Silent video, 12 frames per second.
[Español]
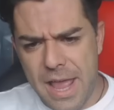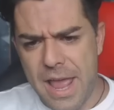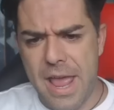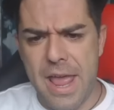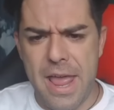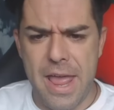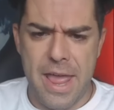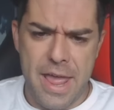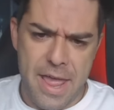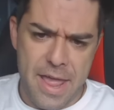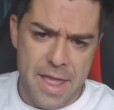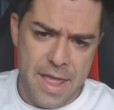
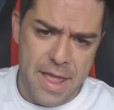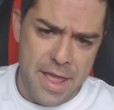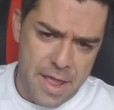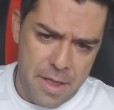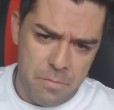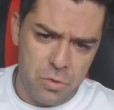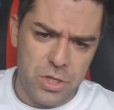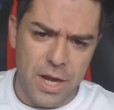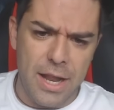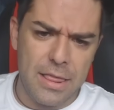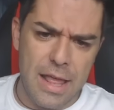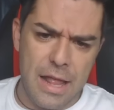Eh, muchas
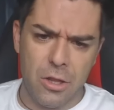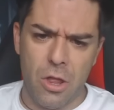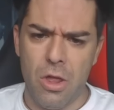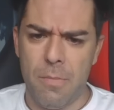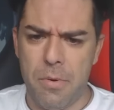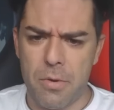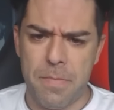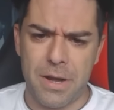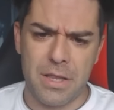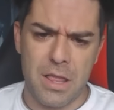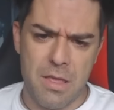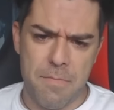gracias a todos por
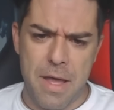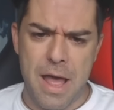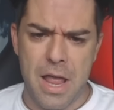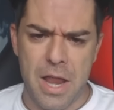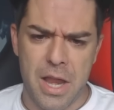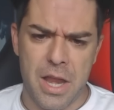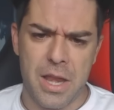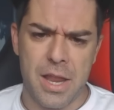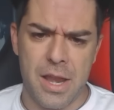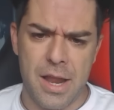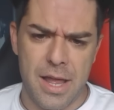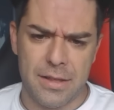participar en
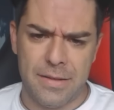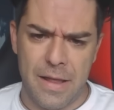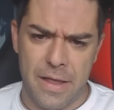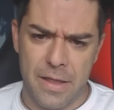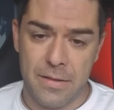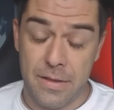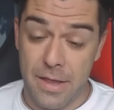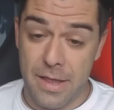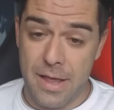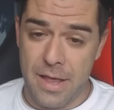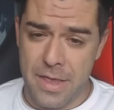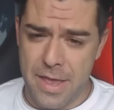el hashtag
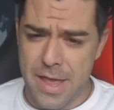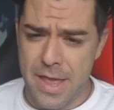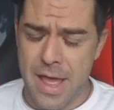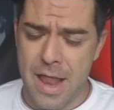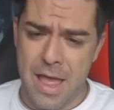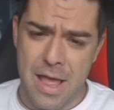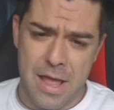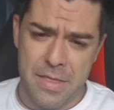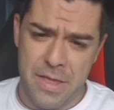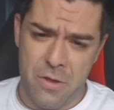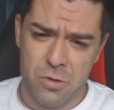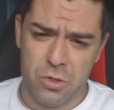este. Ayer a
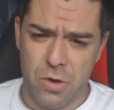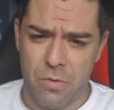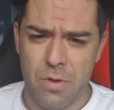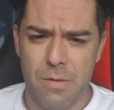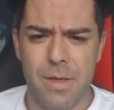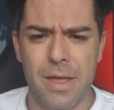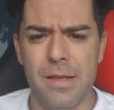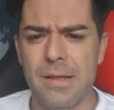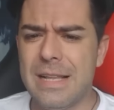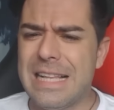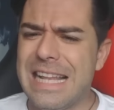las de 8 o 9